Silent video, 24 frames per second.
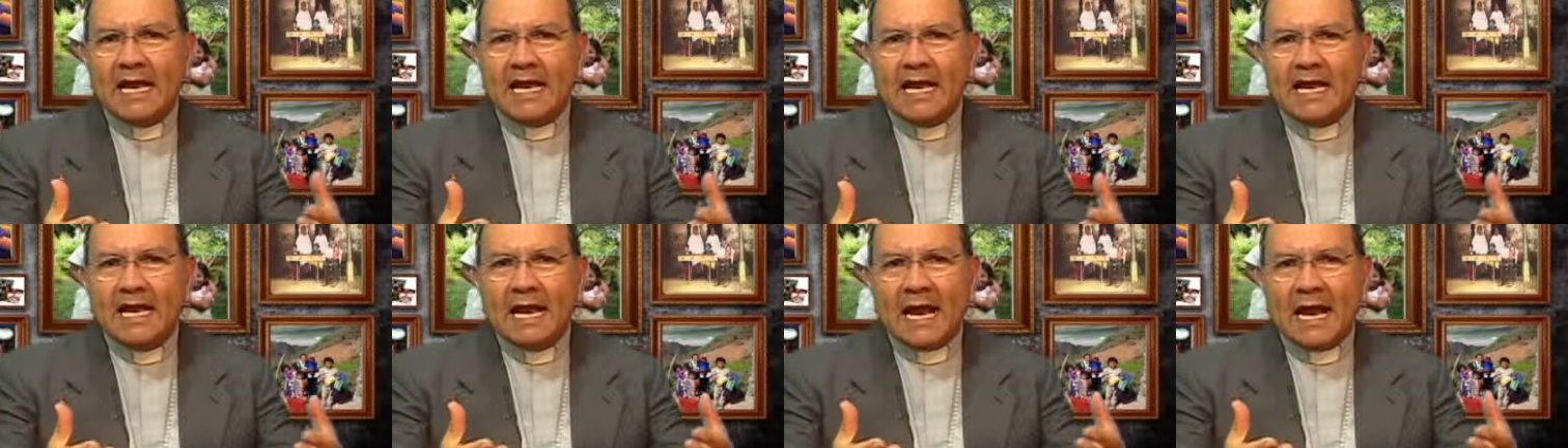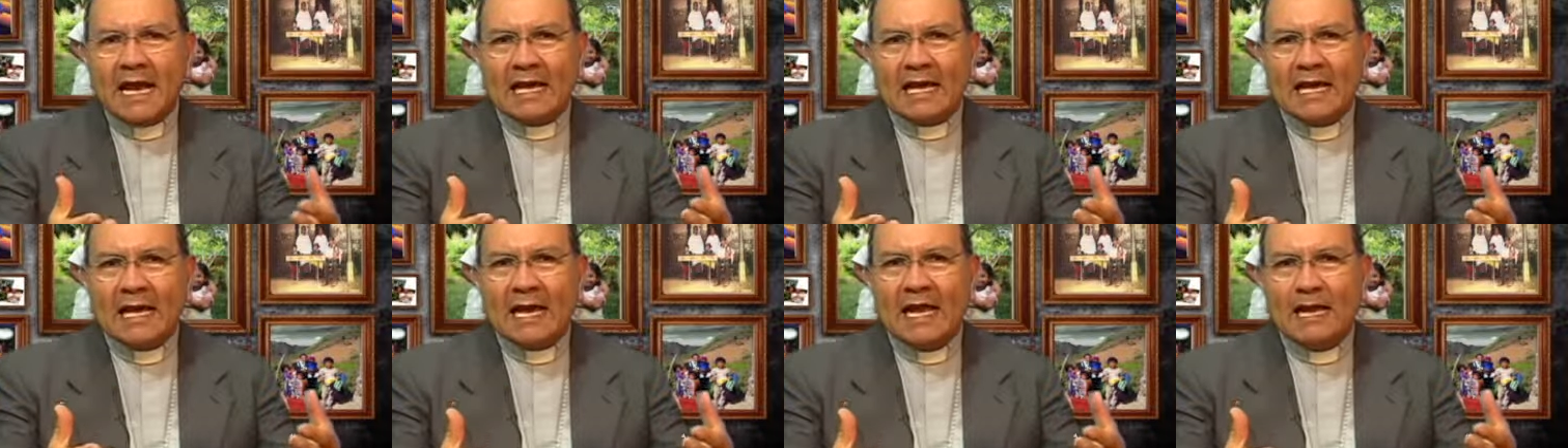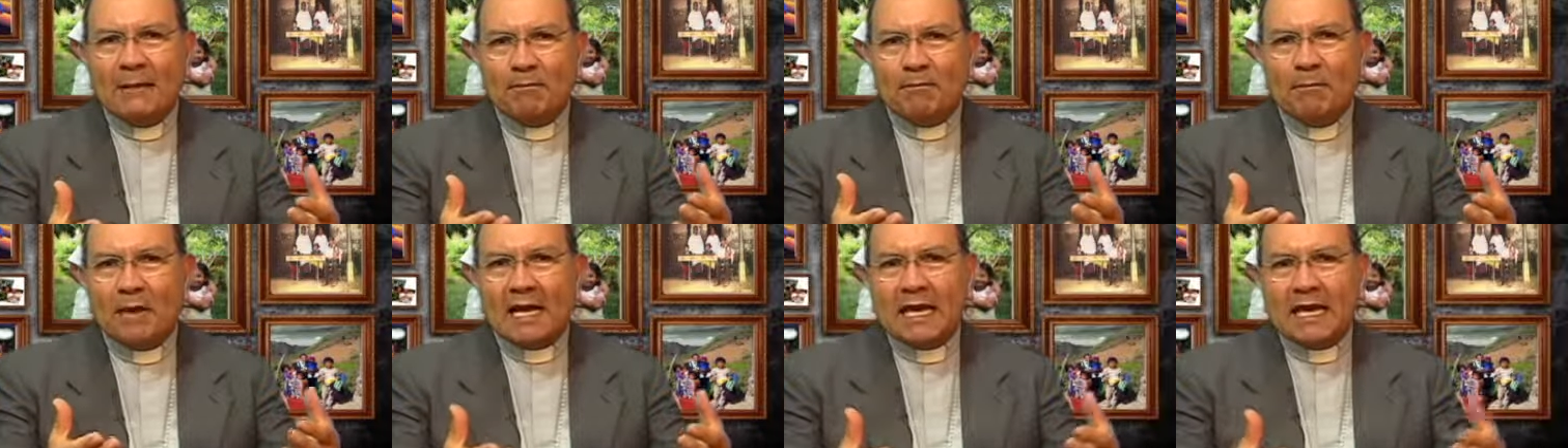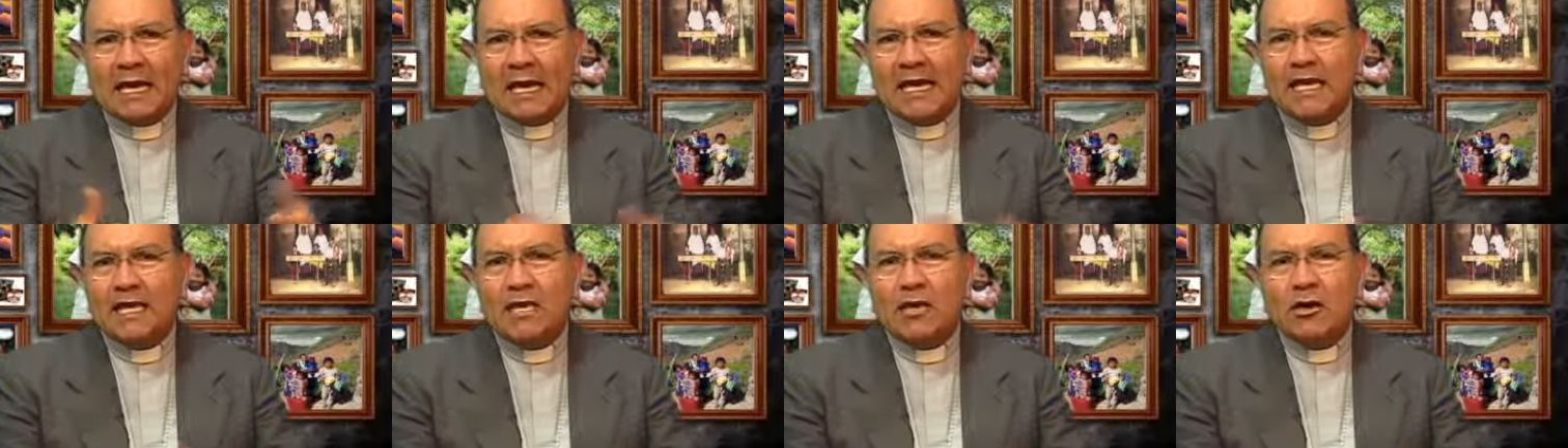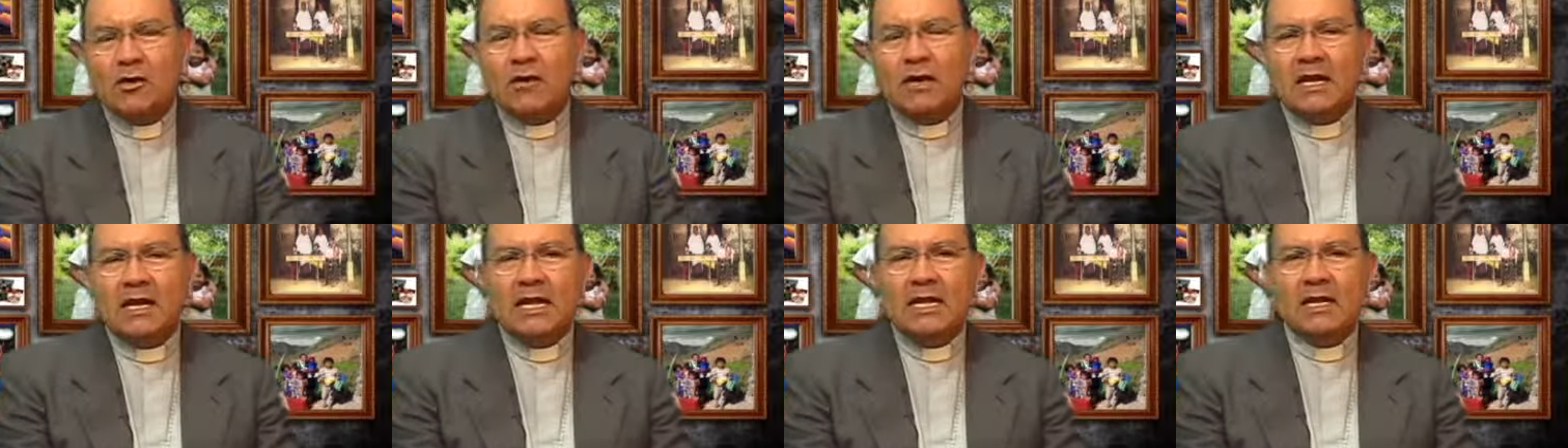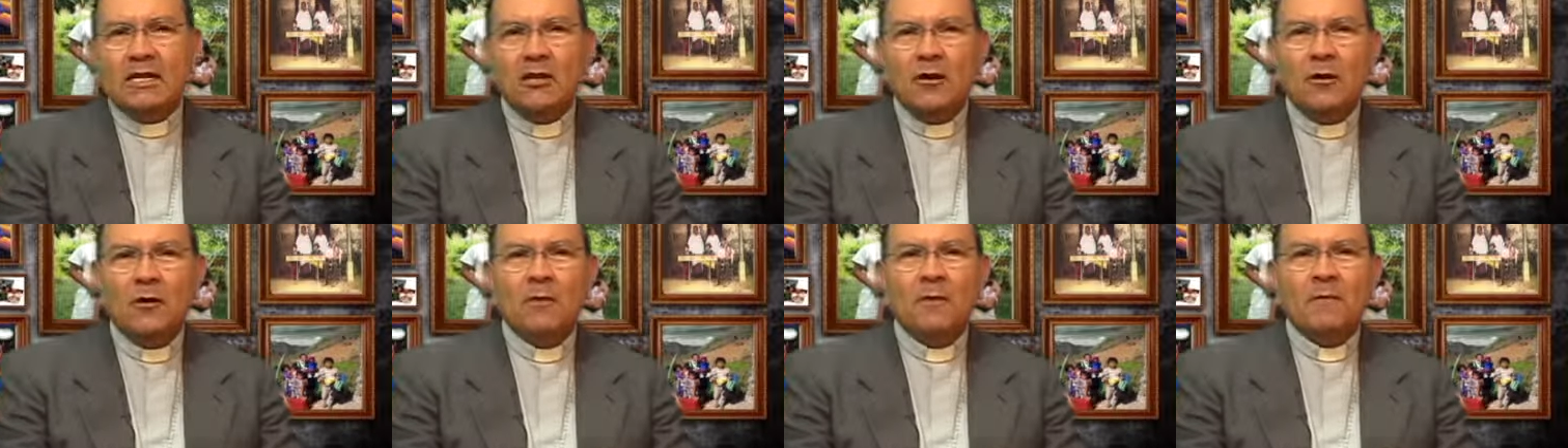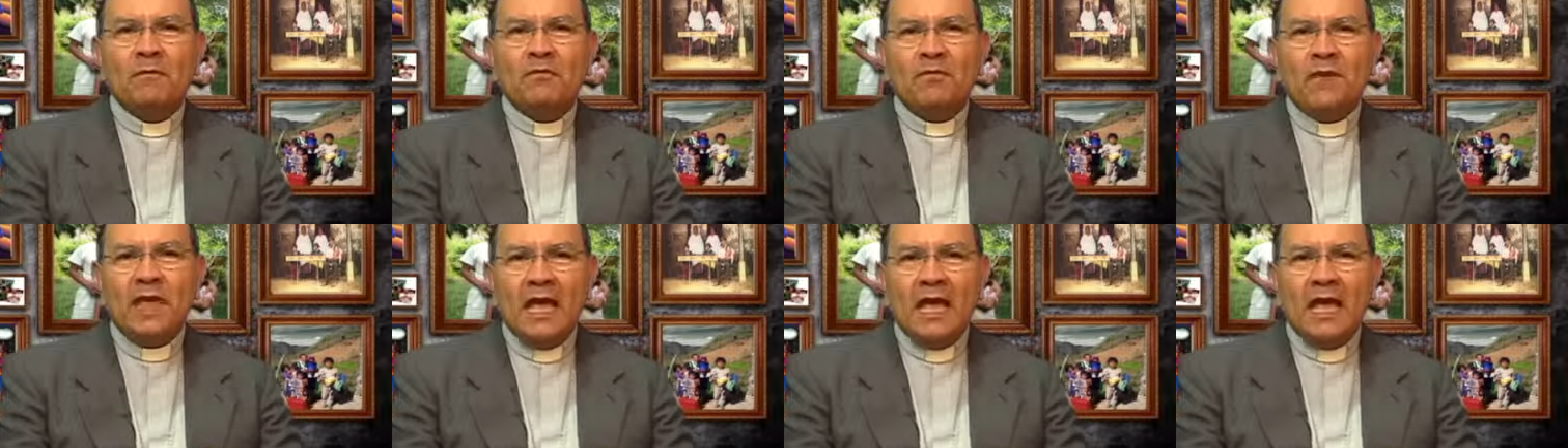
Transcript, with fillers: en aquel pequeño niño